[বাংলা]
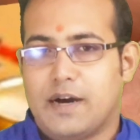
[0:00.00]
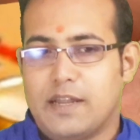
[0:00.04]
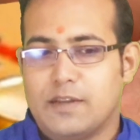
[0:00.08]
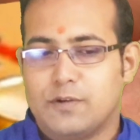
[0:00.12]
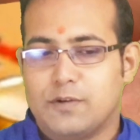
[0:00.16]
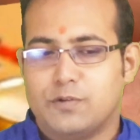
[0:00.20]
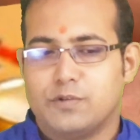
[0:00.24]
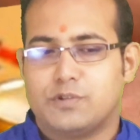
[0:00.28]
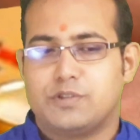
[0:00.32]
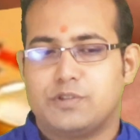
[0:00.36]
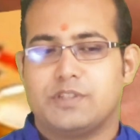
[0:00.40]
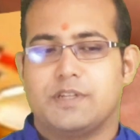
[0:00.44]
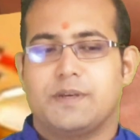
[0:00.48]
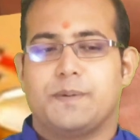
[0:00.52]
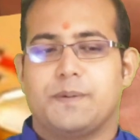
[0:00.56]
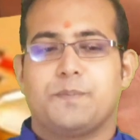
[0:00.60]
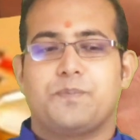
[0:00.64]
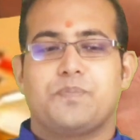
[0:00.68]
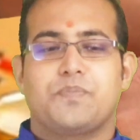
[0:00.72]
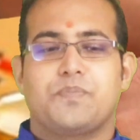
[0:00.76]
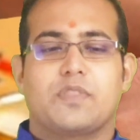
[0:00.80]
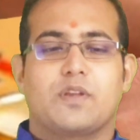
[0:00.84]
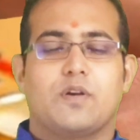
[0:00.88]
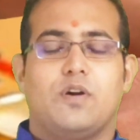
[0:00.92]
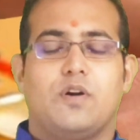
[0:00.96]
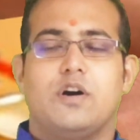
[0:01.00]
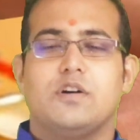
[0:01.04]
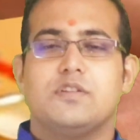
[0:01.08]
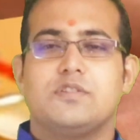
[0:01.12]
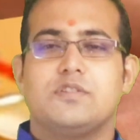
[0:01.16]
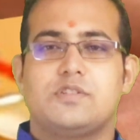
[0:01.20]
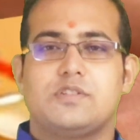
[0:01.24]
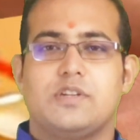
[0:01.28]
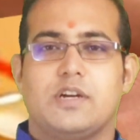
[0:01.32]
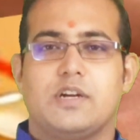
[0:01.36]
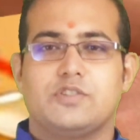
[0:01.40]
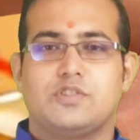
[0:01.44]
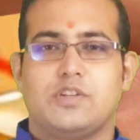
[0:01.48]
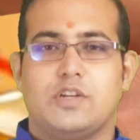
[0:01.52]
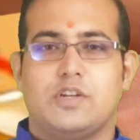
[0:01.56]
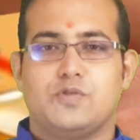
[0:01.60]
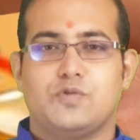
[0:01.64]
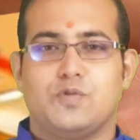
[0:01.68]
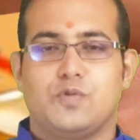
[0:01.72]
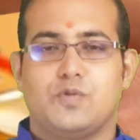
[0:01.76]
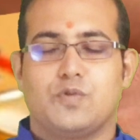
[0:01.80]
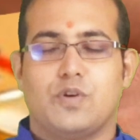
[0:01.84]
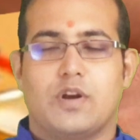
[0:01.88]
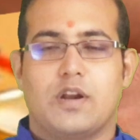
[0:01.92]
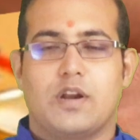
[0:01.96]
ভালো হচ্ছে কনস্ট্রাকশন
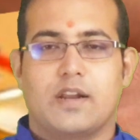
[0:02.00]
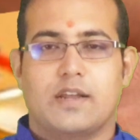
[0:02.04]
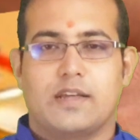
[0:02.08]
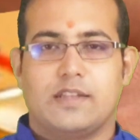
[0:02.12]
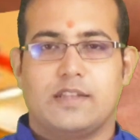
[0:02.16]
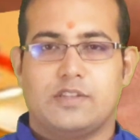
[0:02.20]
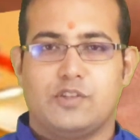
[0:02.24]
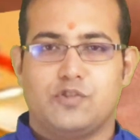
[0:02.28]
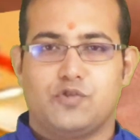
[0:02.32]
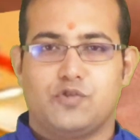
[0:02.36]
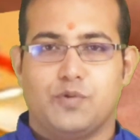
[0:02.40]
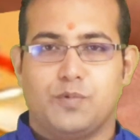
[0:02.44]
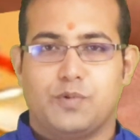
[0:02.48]
শুরু করার ক্ষেত্রে